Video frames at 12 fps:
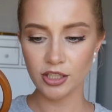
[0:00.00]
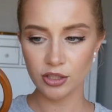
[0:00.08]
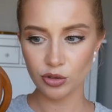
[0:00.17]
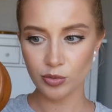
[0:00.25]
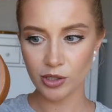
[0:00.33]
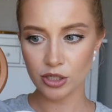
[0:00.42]

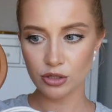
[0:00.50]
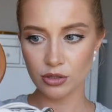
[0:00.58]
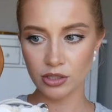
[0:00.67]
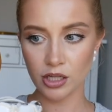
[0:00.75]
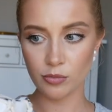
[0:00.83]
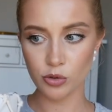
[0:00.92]
я думала,
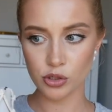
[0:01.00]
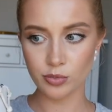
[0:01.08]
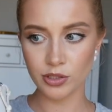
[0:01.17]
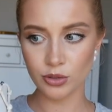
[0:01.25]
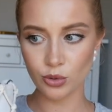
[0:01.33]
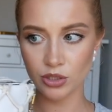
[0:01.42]
что она может
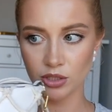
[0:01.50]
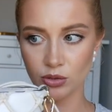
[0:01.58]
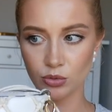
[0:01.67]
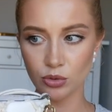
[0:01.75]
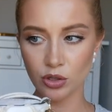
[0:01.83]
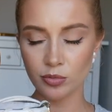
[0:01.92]
быть какой-то
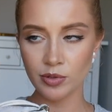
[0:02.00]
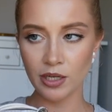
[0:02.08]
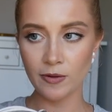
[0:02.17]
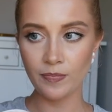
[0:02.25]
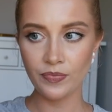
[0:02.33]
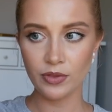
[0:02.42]

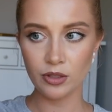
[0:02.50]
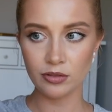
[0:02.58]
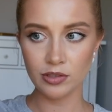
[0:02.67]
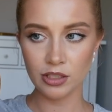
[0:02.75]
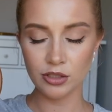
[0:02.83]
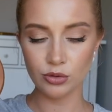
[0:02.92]
неудобной,
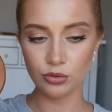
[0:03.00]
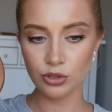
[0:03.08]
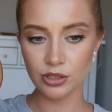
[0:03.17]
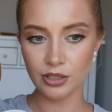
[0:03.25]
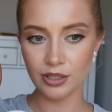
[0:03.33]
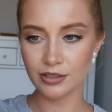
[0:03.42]
но вот эти
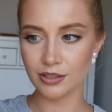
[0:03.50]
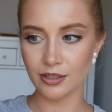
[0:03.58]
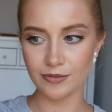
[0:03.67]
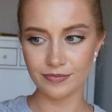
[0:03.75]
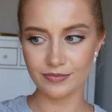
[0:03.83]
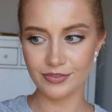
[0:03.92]
ручки
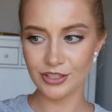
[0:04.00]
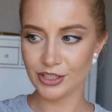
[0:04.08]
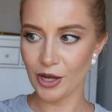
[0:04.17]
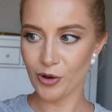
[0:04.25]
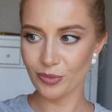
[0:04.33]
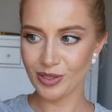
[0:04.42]
как-то, не
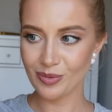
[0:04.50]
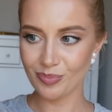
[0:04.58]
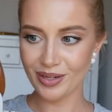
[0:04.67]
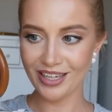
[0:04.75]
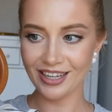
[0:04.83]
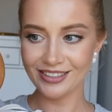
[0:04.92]
знаю, мне
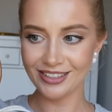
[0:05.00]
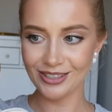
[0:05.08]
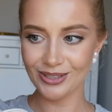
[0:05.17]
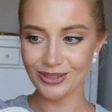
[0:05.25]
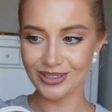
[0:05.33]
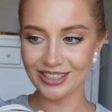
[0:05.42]
приятно
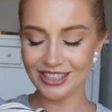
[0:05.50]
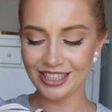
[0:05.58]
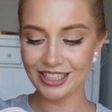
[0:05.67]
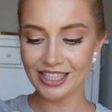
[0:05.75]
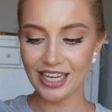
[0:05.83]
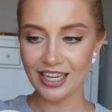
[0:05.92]
ее
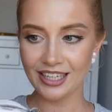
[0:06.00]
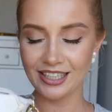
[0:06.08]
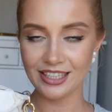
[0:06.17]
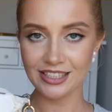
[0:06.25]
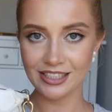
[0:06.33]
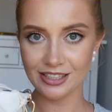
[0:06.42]
носить.
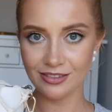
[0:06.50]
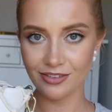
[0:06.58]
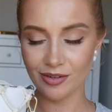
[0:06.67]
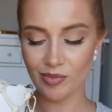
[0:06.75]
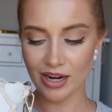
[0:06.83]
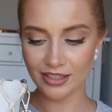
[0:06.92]
Есть
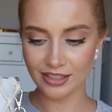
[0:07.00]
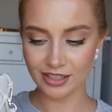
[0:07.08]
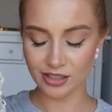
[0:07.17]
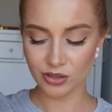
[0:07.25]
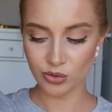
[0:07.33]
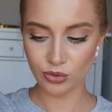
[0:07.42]
две
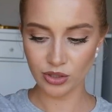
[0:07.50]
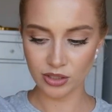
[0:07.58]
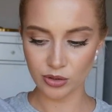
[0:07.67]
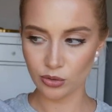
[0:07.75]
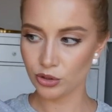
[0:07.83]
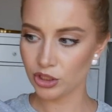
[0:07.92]
маленькие
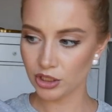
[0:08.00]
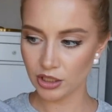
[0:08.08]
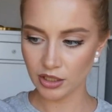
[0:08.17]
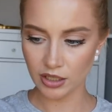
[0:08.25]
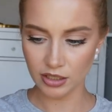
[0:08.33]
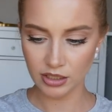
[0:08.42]
круглые
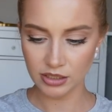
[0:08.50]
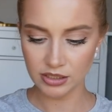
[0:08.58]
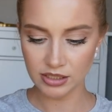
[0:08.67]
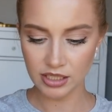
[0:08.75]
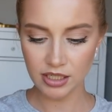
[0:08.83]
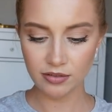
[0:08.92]
ручки, они
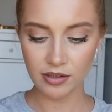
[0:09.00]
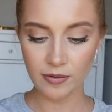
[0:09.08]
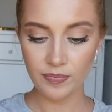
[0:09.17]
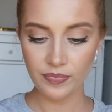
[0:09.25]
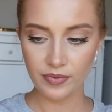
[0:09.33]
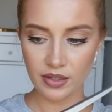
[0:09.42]
из дерева,
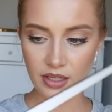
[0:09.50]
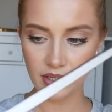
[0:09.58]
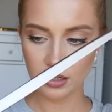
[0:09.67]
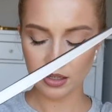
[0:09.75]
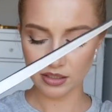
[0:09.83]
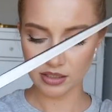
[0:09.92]

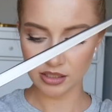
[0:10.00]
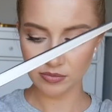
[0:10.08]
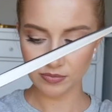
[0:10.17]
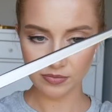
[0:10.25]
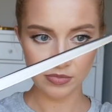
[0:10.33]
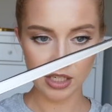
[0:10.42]
и
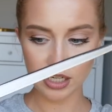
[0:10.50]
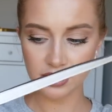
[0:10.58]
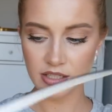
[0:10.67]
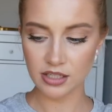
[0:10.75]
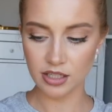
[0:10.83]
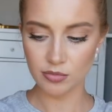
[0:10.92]
один
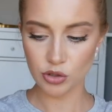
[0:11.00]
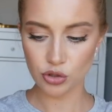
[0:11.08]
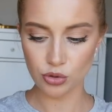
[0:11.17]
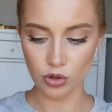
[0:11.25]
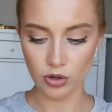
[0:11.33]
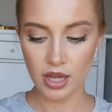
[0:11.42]
длинный
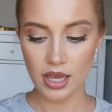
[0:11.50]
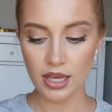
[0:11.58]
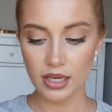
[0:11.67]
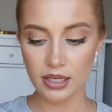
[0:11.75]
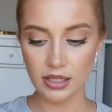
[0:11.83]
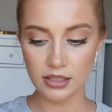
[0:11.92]
ремешок.
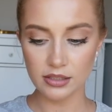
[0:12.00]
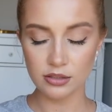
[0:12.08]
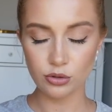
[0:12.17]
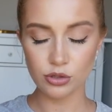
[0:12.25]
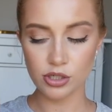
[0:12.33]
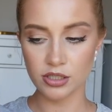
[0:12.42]
И
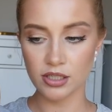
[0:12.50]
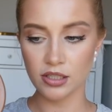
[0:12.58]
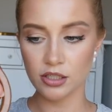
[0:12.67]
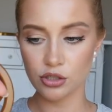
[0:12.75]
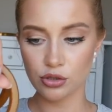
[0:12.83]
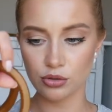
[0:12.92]
тоже
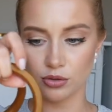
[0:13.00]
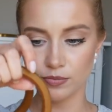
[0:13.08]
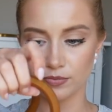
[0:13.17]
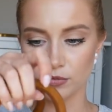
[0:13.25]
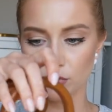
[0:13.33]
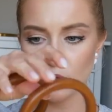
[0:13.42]
казалось,
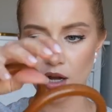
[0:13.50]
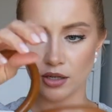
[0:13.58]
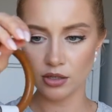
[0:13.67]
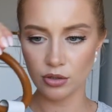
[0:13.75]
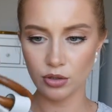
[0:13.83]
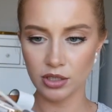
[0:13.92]
что ну
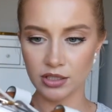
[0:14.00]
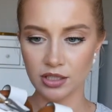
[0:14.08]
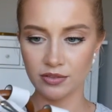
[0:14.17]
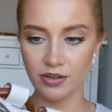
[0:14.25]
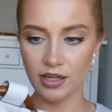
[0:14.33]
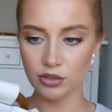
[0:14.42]
как ее
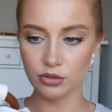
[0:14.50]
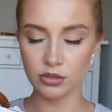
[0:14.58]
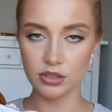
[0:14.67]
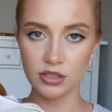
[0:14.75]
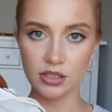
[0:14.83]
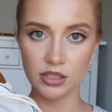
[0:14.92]
открывать, то
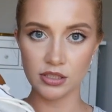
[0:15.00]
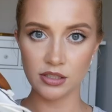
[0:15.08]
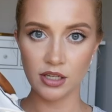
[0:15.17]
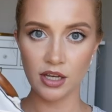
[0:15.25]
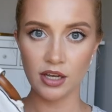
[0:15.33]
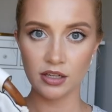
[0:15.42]
есть
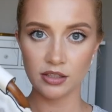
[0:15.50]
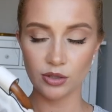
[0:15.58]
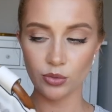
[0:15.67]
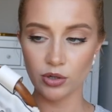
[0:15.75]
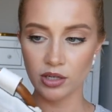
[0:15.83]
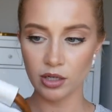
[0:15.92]
здесь
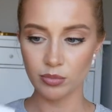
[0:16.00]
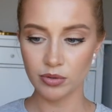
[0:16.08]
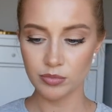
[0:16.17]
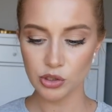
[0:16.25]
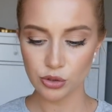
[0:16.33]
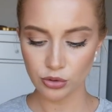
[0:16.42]
такой как бы
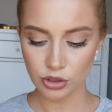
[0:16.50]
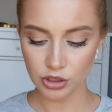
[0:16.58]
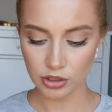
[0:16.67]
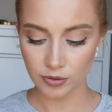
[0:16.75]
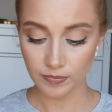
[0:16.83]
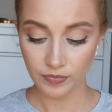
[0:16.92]

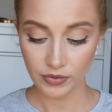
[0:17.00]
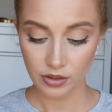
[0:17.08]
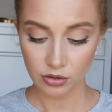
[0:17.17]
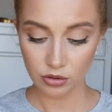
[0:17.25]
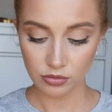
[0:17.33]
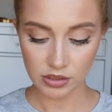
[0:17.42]
мешочек,
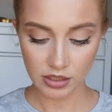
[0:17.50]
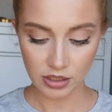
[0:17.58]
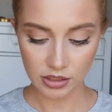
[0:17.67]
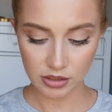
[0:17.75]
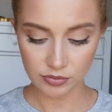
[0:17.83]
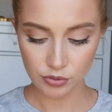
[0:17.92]
ну вы
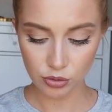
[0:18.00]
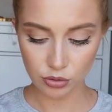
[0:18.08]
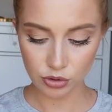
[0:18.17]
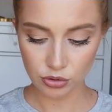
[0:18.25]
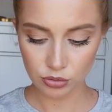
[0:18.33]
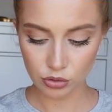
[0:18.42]
знаете, все
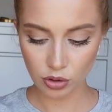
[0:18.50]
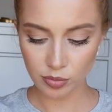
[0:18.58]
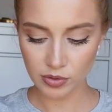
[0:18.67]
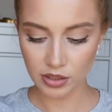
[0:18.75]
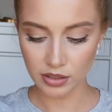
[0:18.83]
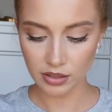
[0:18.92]
очень
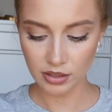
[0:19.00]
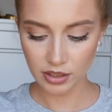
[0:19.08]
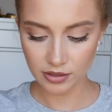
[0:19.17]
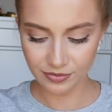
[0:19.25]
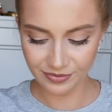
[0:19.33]
удобно. И